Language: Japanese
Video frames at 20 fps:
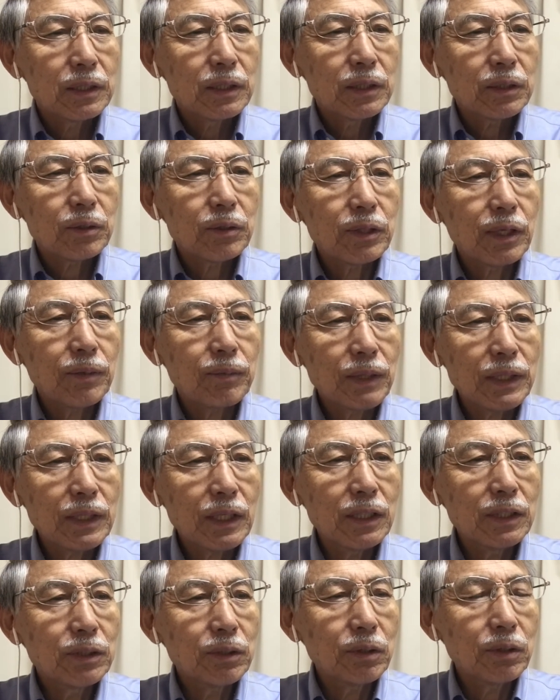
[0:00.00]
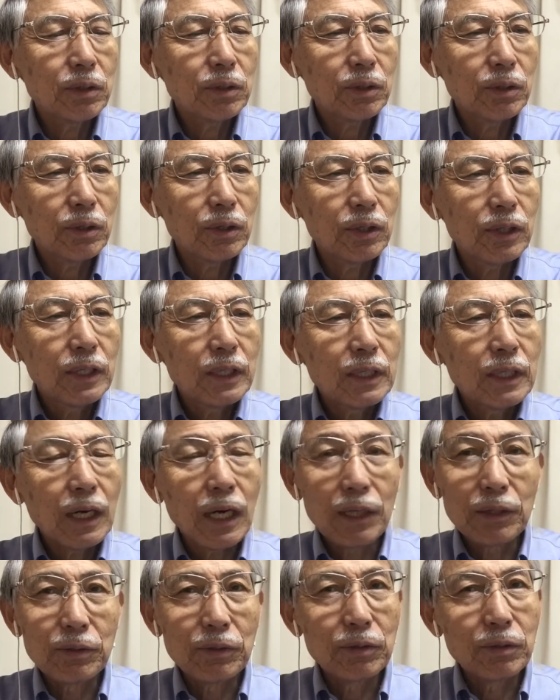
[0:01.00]
これはまたいろいろあ
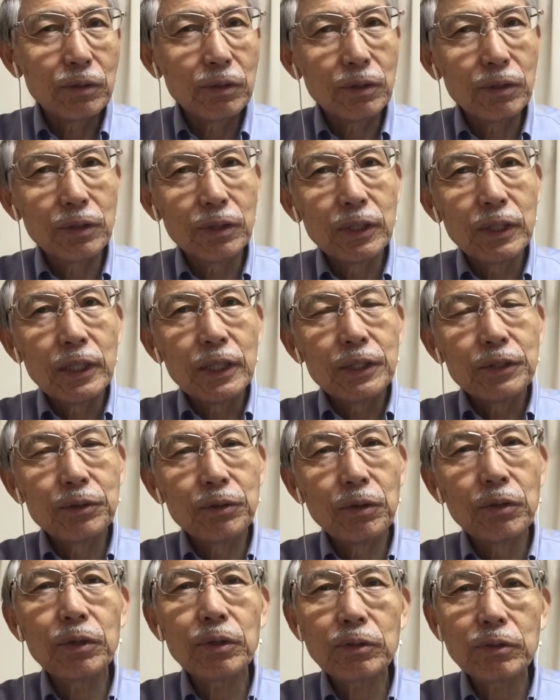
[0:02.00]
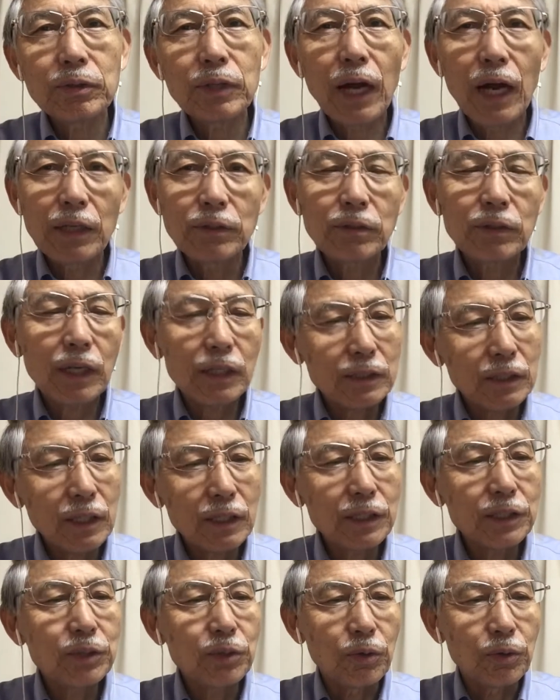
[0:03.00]
の能力がある方
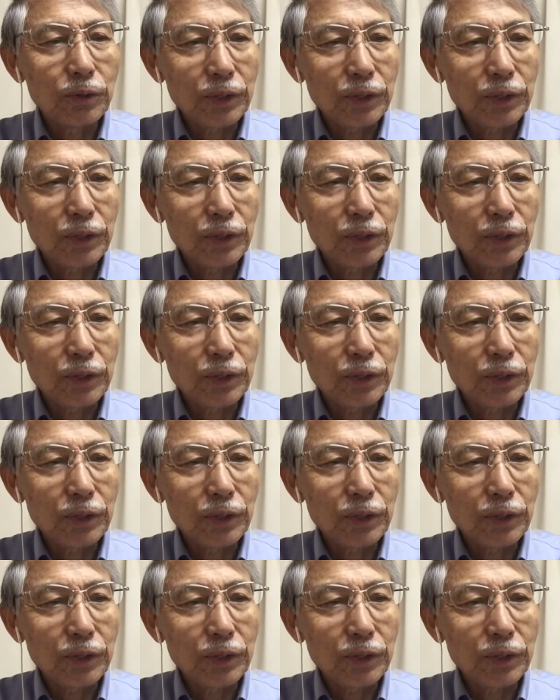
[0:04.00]
でしょう